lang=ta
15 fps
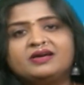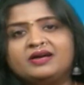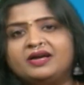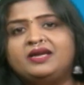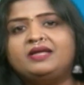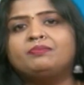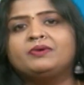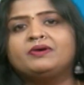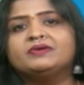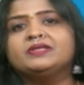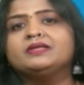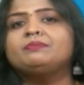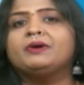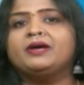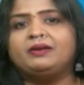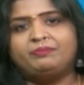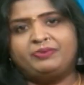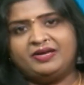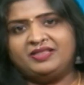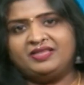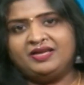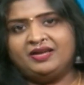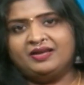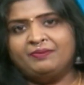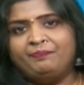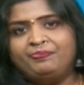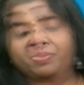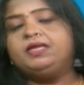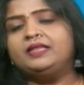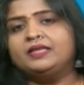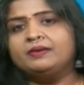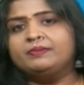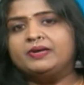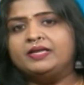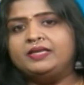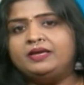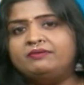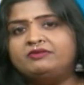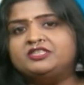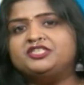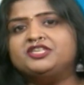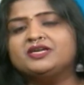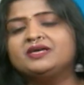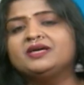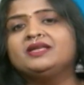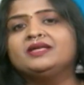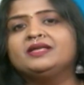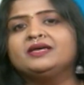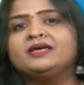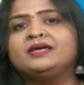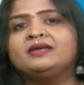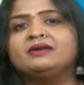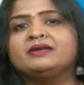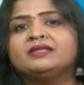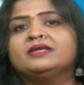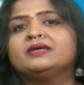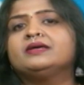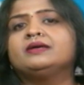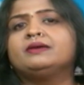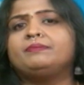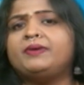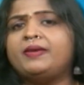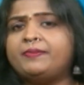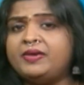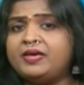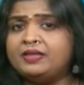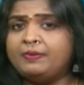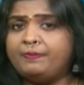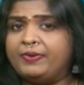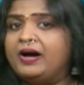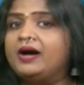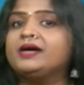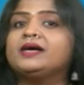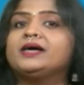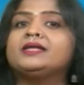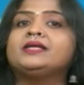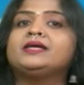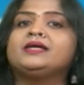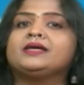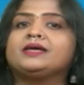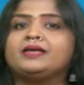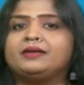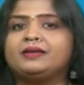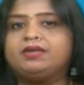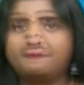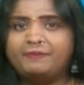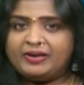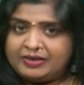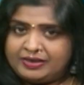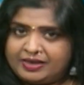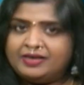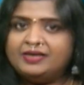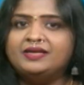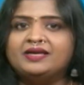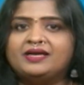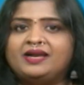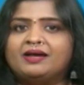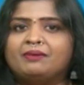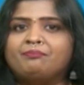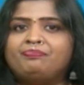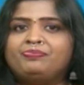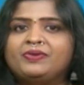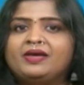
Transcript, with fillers: கண்டிப்பாக வந்து பயன்படுத்திக்கலாம் இந்த மாதிரி விஷயங்கள் இருக்கின்றது மேபி இதை பார்க்காத இருக்கிற பெண்கள் இருக்கலாம்